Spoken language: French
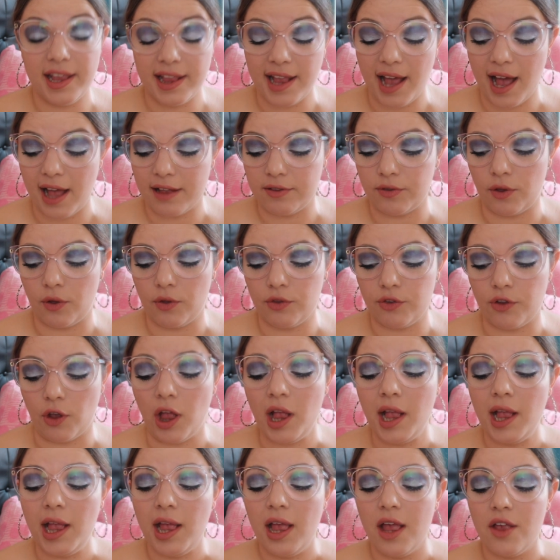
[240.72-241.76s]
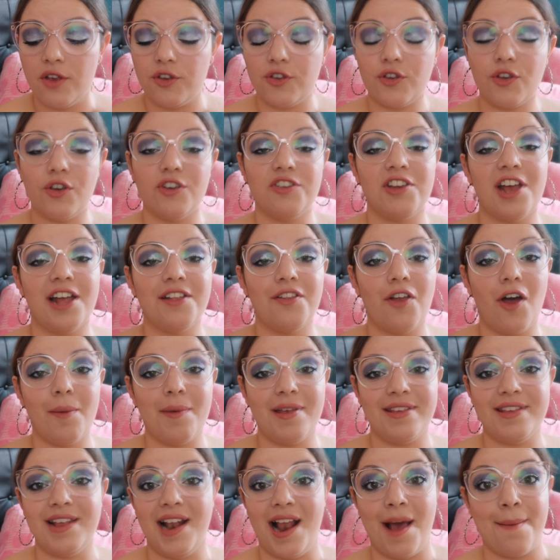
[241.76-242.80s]
hydratante. Ce que j'adore
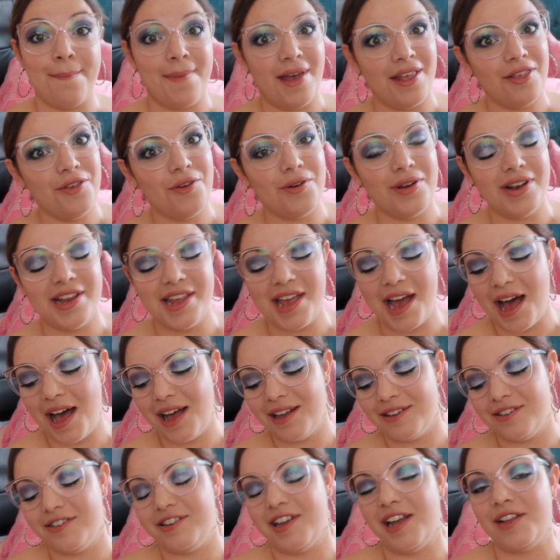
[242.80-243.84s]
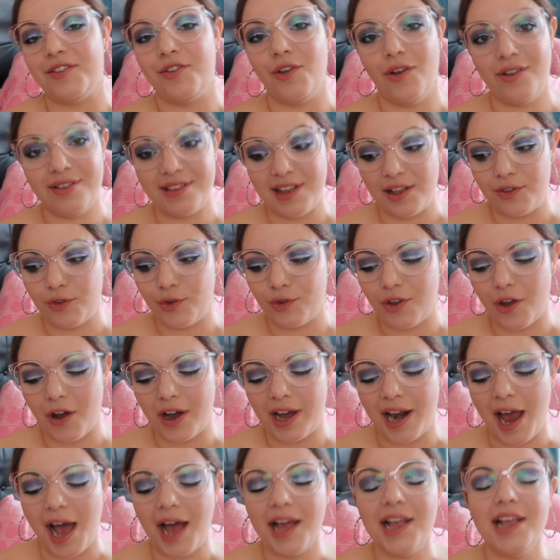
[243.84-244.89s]
bah, c'est la magnolia, j'adore cette
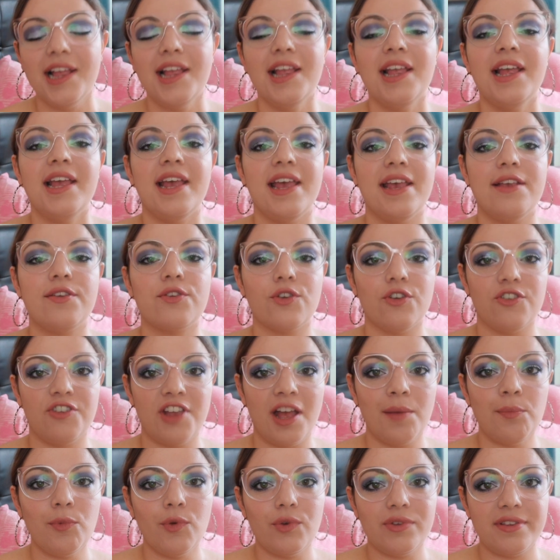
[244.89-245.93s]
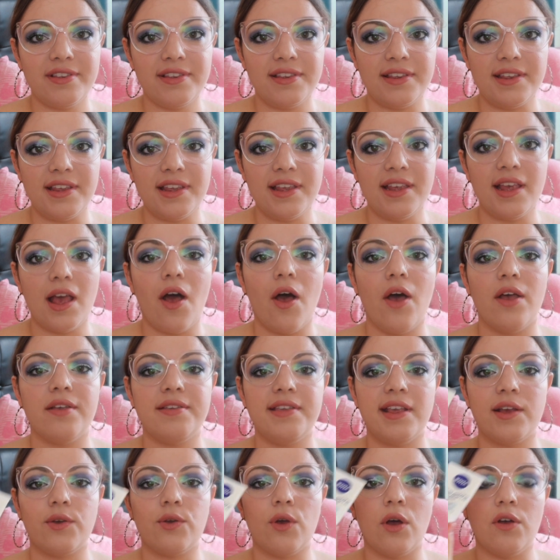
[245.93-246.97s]
odeur là. Et ce que j'aime aussi euh,
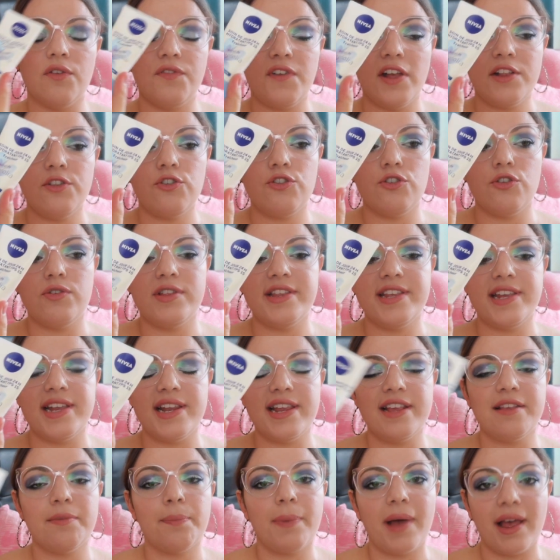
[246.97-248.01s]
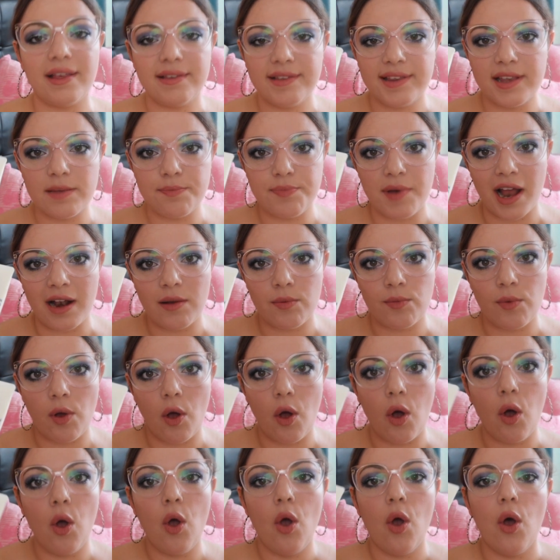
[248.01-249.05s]
c'est qu'en fait je l'utilise
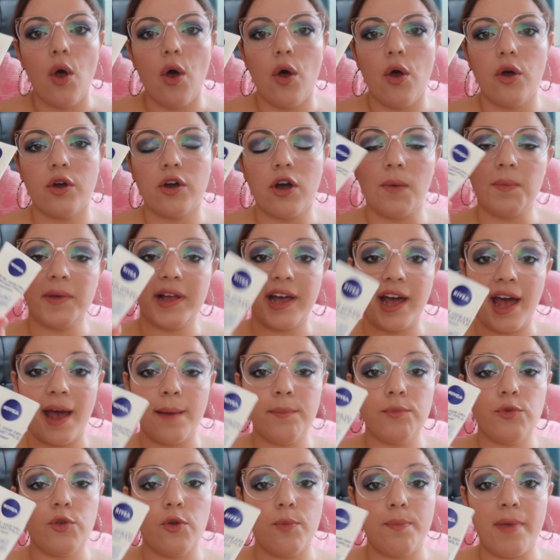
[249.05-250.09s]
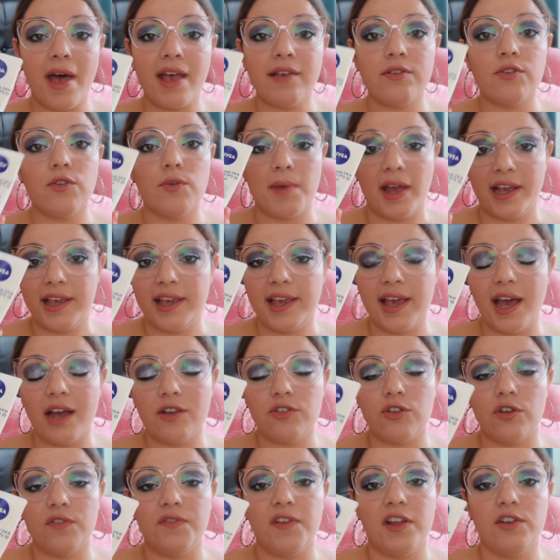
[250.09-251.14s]
principalement euh, comme crème de base de
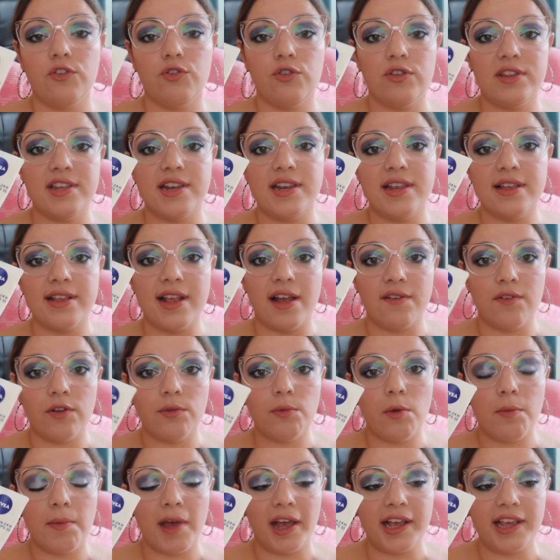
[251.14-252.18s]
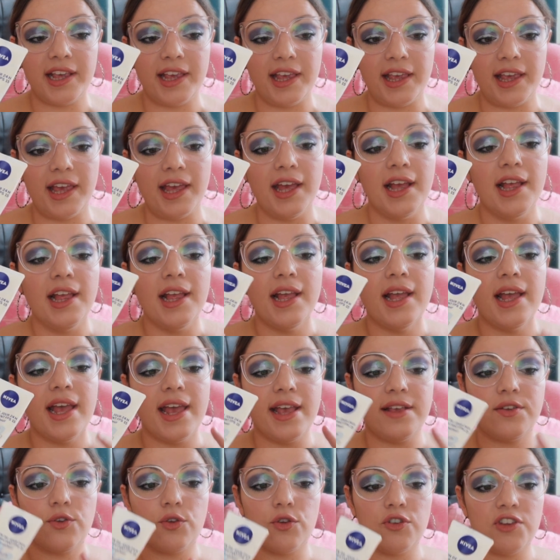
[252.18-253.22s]
maquillage en fait. J'utilise avant de me maquiller
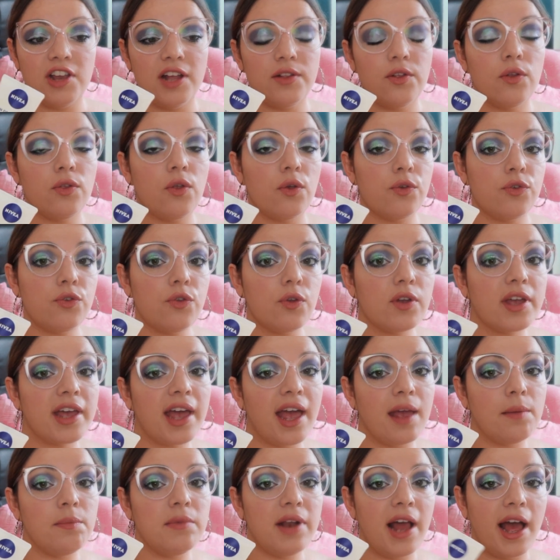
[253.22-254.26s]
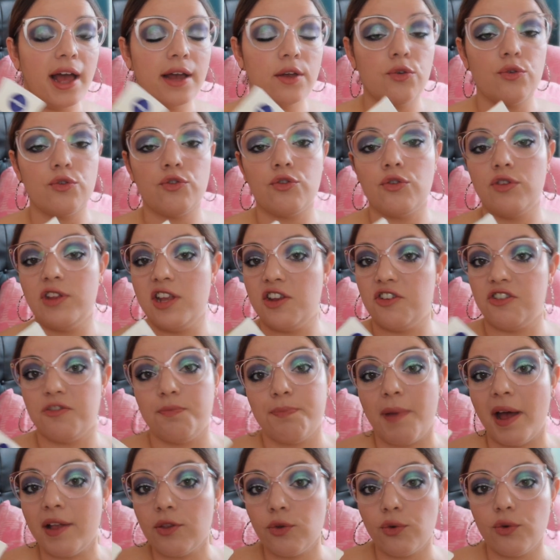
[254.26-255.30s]
et ce que j'attends dans ce crème là que je n'ai
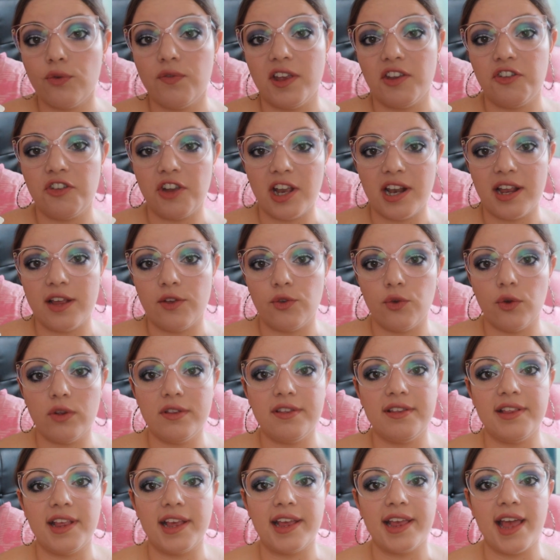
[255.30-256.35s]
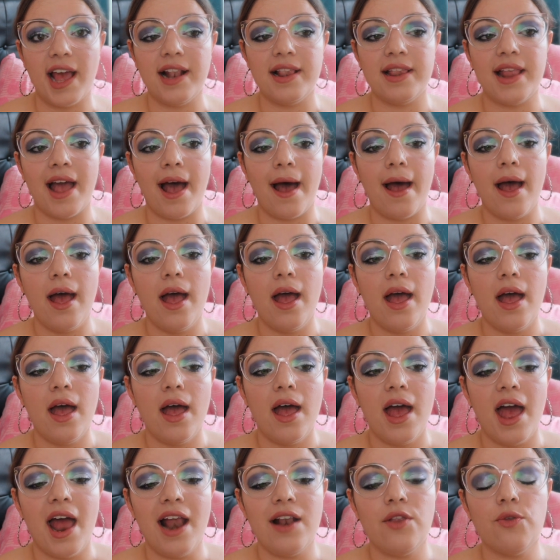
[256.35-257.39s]
pas trouvé chez les autres c'est qu'elle
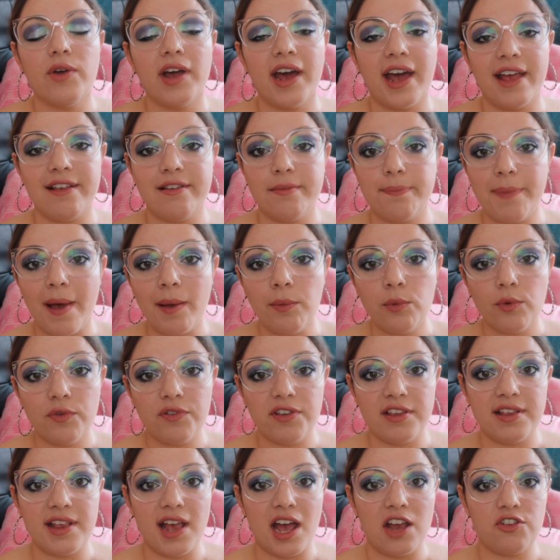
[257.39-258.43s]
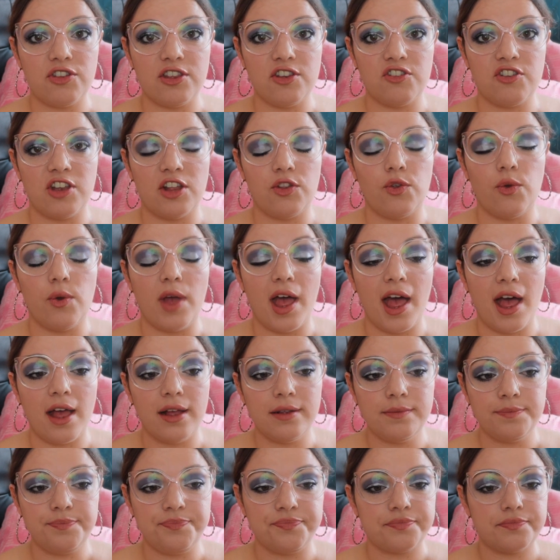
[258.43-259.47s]
Elle ne graisse pas mon visage déjà de
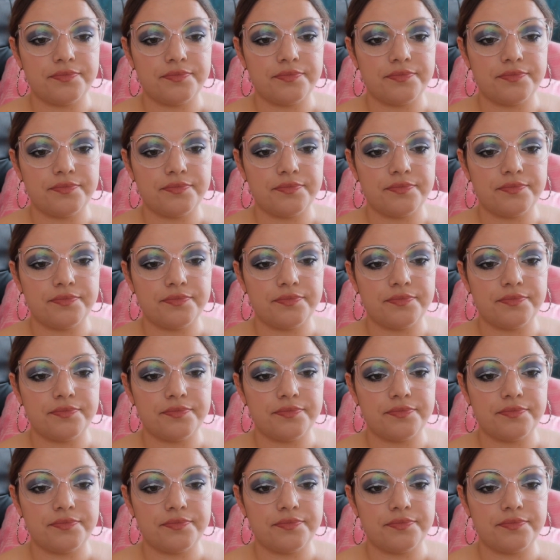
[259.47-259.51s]
1